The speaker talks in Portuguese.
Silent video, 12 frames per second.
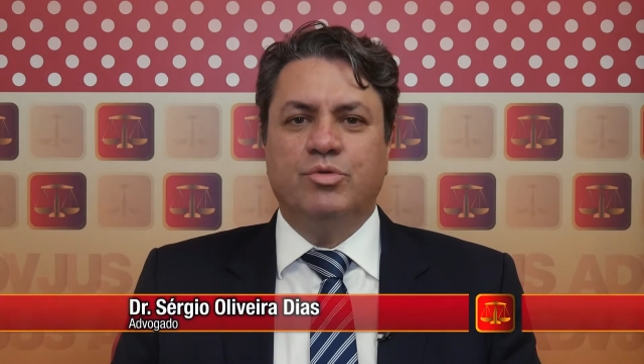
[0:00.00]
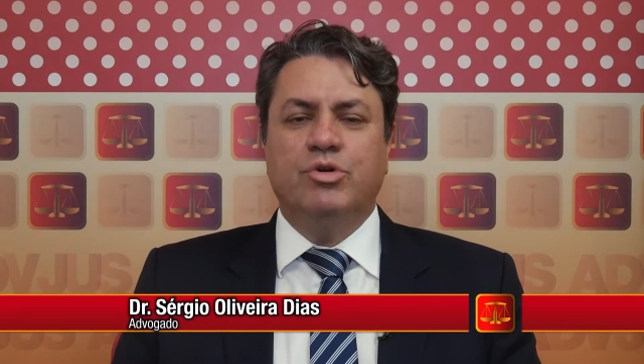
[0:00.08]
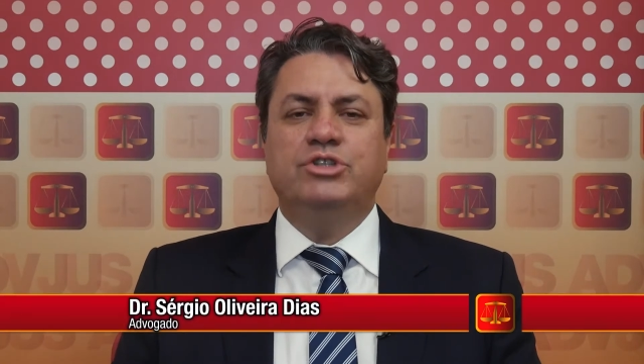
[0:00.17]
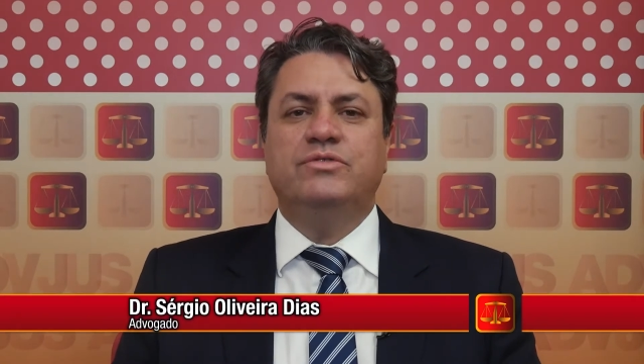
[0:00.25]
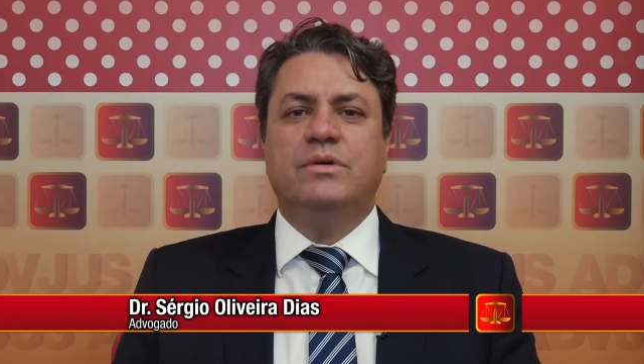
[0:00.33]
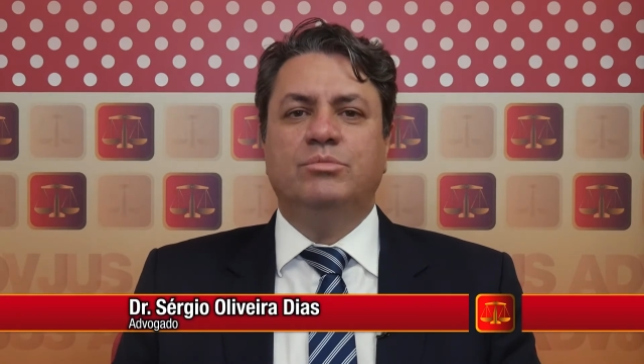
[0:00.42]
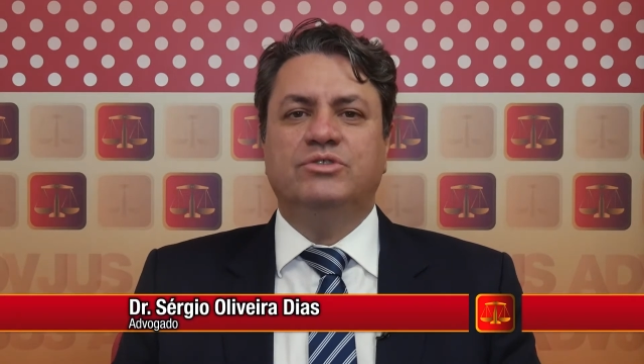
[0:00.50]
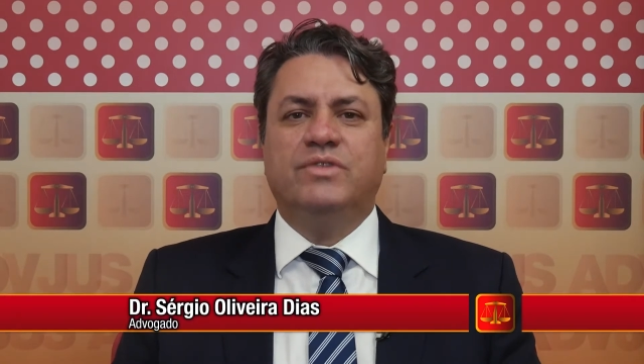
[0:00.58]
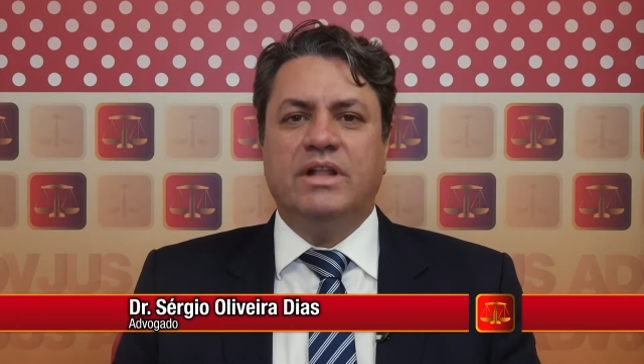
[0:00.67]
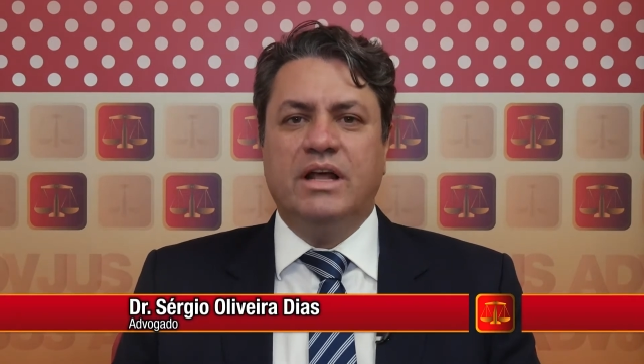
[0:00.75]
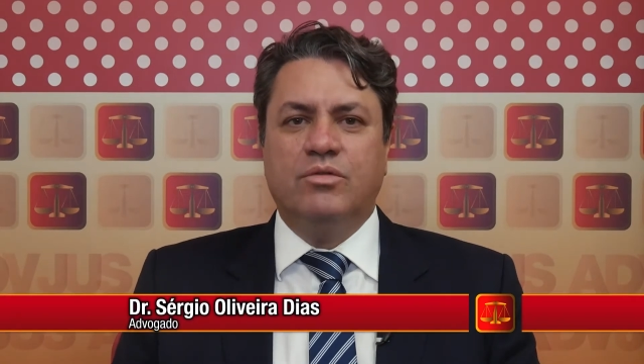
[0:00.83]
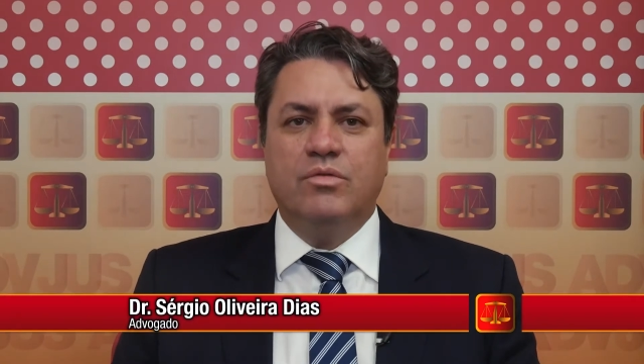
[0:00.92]
Hoje vamos
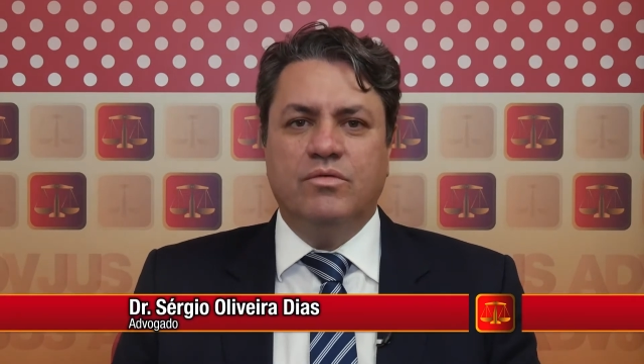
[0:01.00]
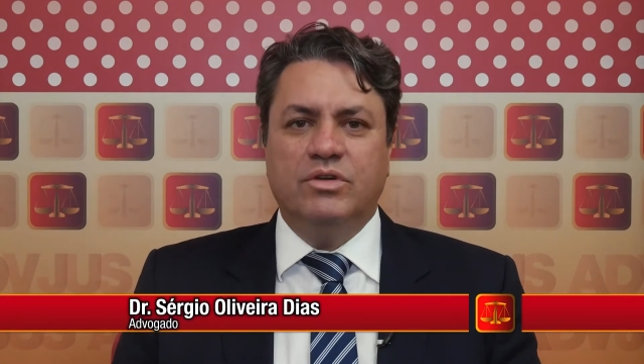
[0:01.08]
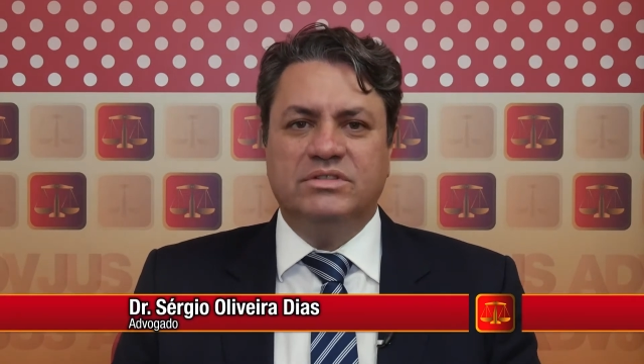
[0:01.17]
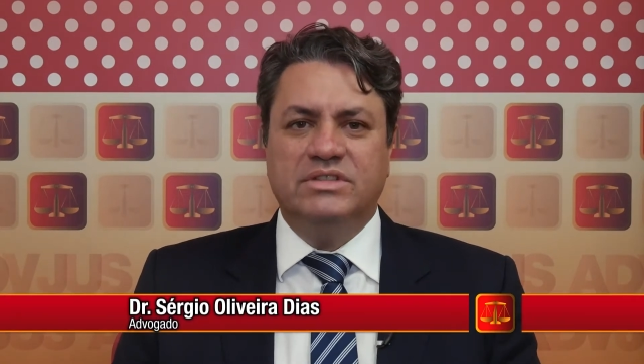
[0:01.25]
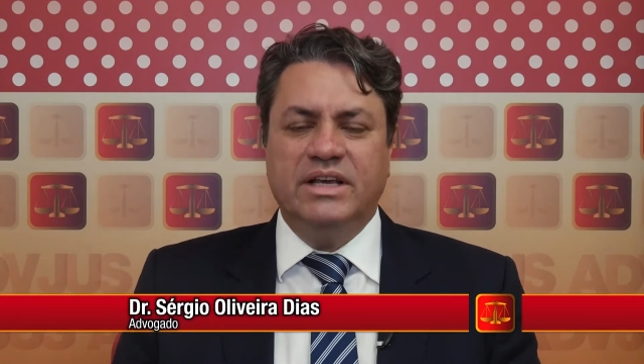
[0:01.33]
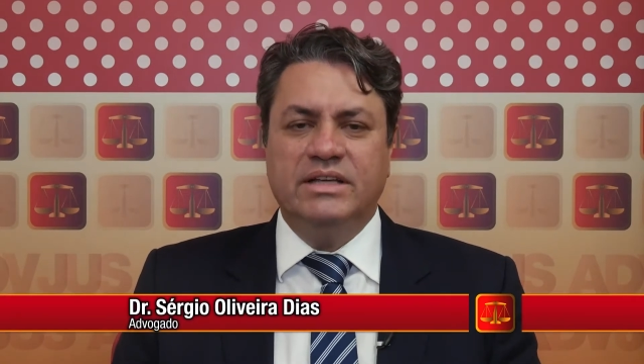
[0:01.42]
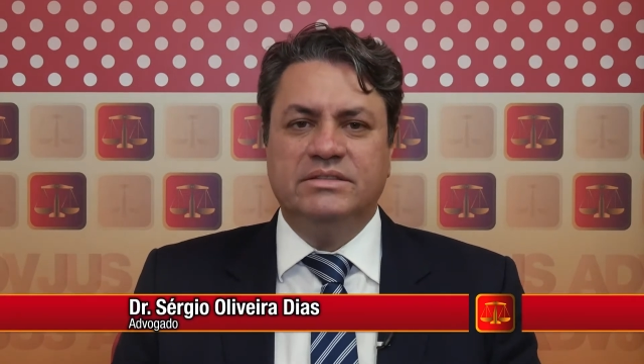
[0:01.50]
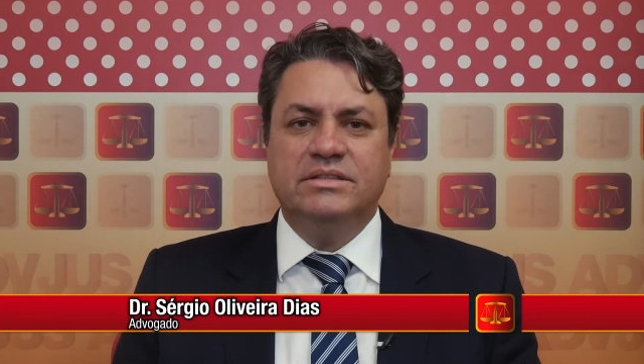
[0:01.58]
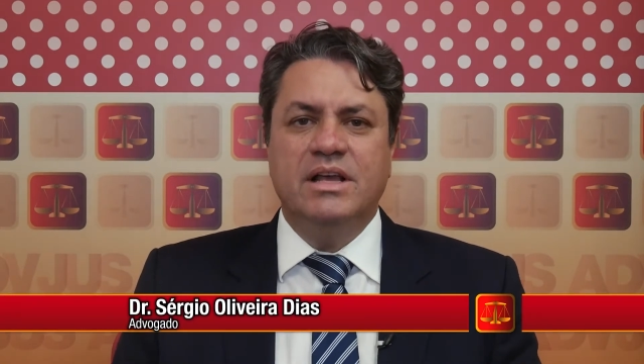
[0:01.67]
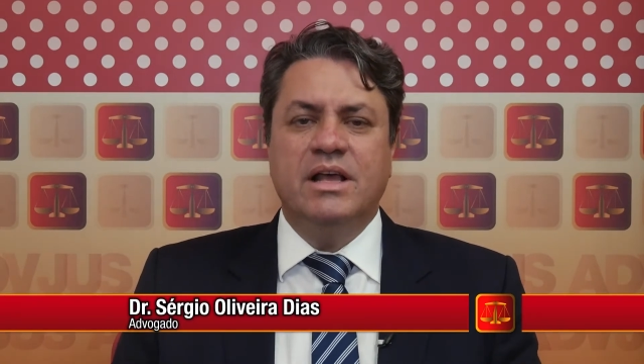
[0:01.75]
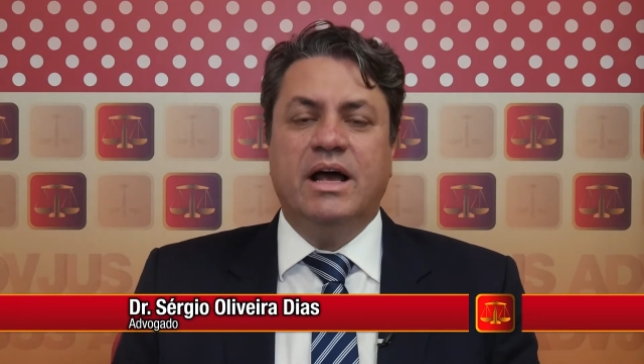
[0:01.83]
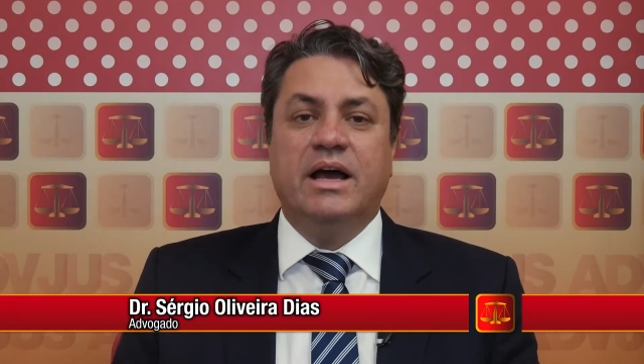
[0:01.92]
falar com vocês